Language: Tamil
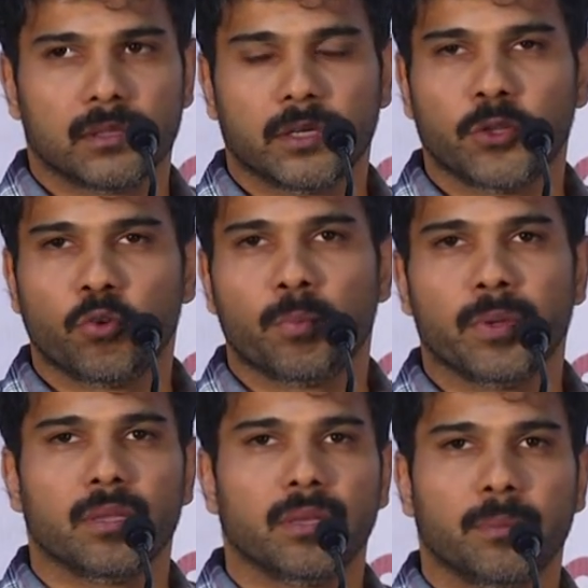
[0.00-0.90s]

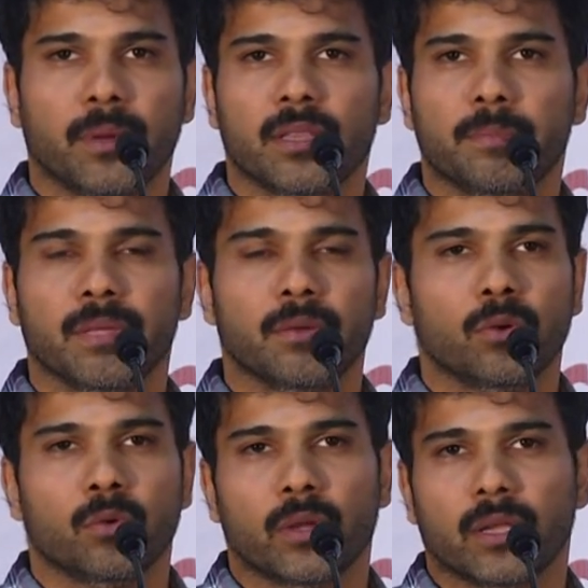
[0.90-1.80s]
டிஓபி நீங்கள் பார்த்துருப்பீங்க
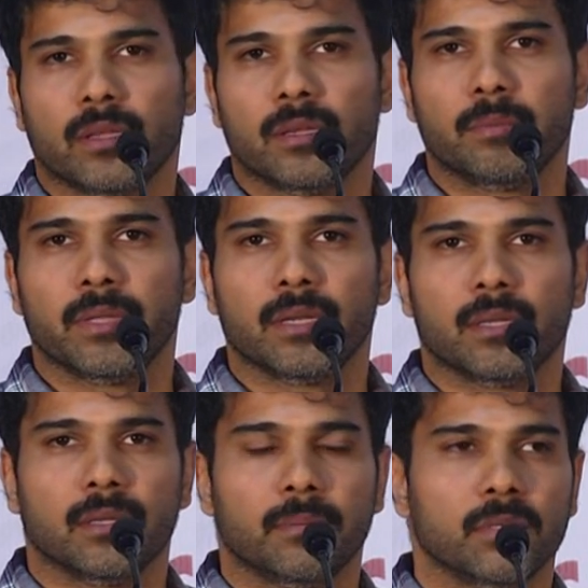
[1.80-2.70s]
அவரோட ஒர்க்கு எப்படி
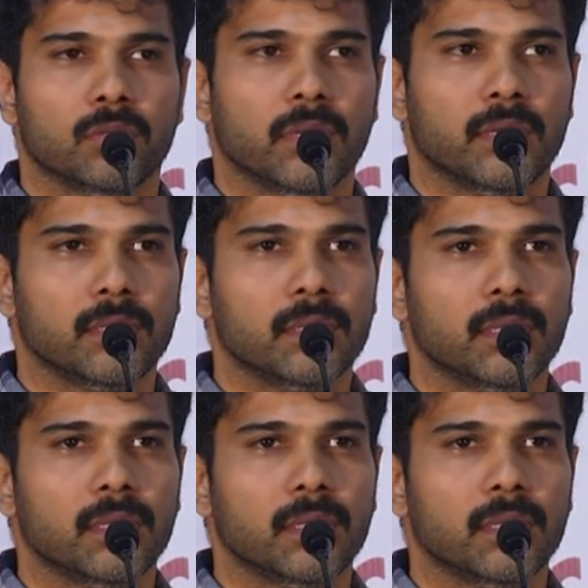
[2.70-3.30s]
இருக்குது அப்படின்னு சொல்லிட்டு